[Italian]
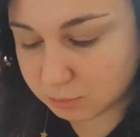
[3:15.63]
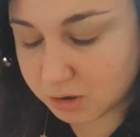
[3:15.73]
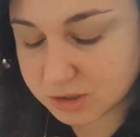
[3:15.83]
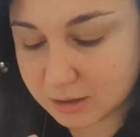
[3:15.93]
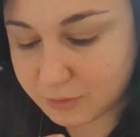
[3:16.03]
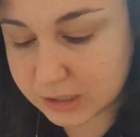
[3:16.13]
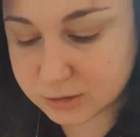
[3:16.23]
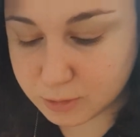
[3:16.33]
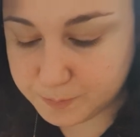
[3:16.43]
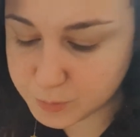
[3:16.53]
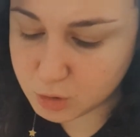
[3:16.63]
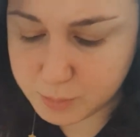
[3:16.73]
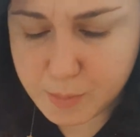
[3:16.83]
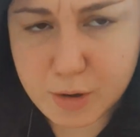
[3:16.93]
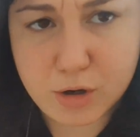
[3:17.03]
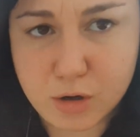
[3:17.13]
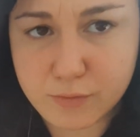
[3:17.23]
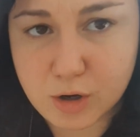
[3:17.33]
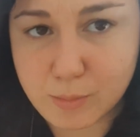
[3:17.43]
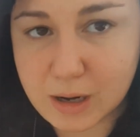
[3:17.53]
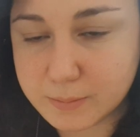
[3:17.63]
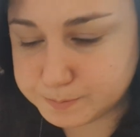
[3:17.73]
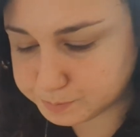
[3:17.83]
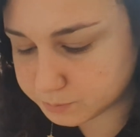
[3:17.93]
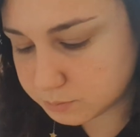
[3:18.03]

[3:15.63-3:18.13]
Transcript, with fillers: qualcosa di fresco. Con i peperoni non vanno male.